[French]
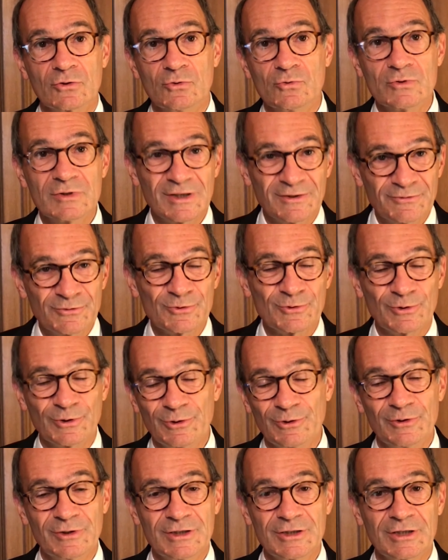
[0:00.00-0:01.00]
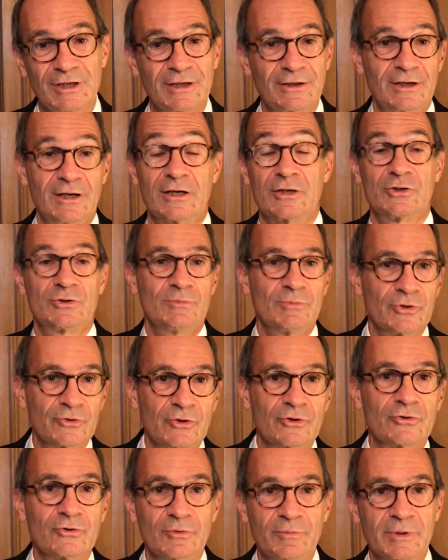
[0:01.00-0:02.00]
que nous avons euh, déjà largement
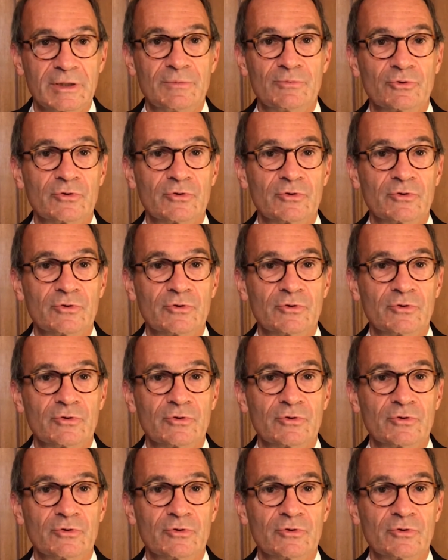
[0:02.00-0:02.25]
entreprise,